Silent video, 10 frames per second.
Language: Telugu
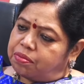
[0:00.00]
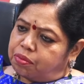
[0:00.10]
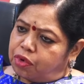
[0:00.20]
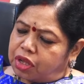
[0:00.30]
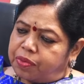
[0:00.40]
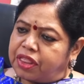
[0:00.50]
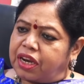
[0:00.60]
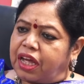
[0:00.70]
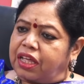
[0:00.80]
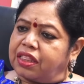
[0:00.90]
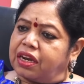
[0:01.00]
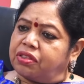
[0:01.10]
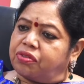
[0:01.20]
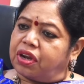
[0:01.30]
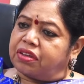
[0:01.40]
ముఖ్యమంత్రి అయిన తర్వాత
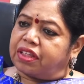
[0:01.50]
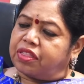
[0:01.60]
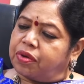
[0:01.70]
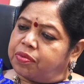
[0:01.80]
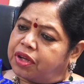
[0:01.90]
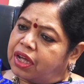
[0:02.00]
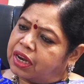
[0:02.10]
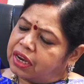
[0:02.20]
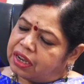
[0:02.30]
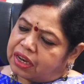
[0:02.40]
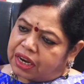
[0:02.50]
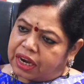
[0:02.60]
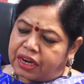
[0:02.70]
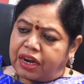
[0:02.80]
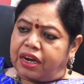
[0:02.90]
కూడా సత్యబాబు గారిని రైట్
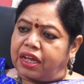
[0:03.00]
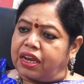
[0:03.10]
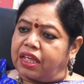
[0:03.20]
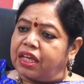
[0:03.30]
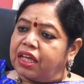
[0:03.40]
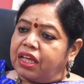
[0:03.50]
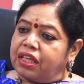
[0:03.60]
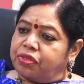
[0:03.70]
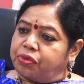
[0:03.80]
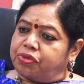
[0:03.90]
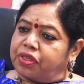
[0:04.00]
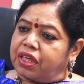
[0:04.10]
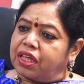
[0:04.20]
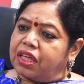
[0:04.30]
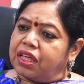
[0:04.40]
హ్యాండ్గానే చూసి
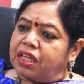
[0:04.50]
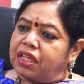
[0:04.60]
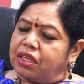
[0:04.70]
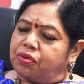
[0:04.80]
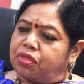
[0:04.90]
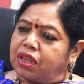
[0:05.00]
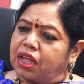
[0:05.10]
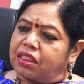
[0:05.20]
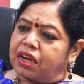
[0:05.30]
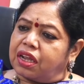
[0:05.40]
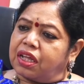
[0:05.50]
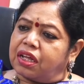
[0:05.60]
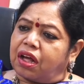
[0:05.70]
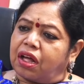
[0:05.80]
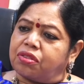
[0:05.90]
ఈ ఉత్తరాంధ్ర
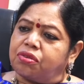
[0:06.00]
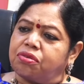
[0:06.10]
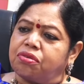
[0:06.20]
కాదు